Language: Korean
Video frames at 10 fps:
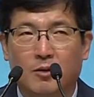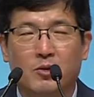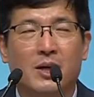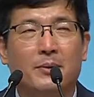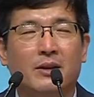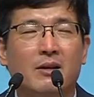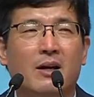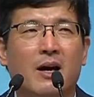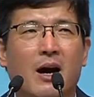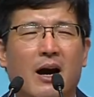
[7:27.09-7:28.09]
왜냐하면
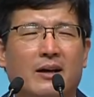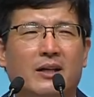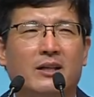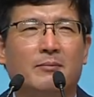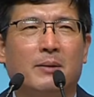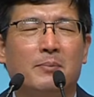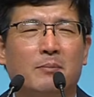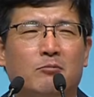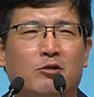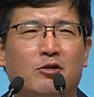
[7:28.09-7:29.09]
하나님 앞에
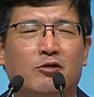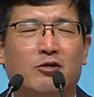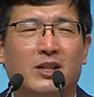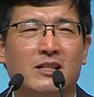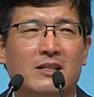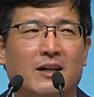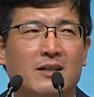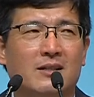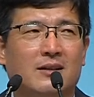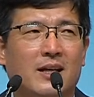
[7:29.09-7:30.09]
무릎 꿇기
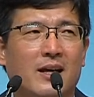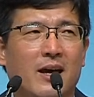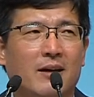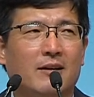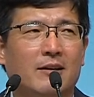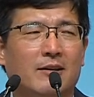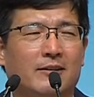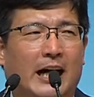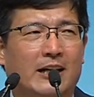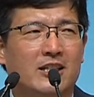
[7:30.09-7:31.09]
시작했을 때에
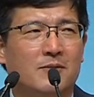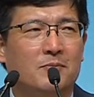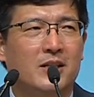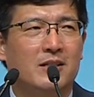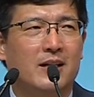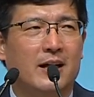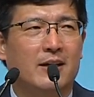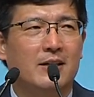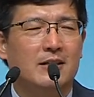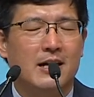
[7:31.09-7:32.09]
낙심 대신에
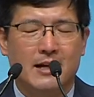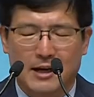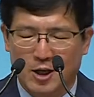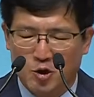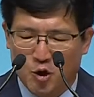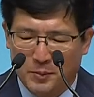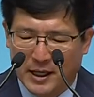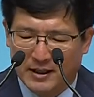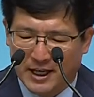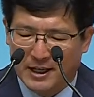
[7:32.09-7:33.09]
새
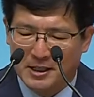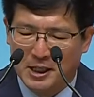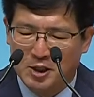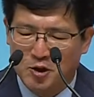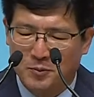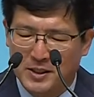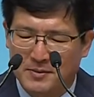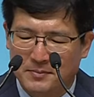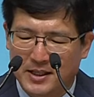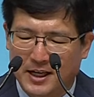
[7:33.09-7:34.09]
소망을 갖게 되는 줄로
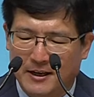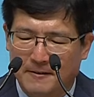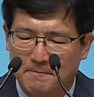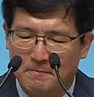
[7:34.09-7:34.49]
믿습니다.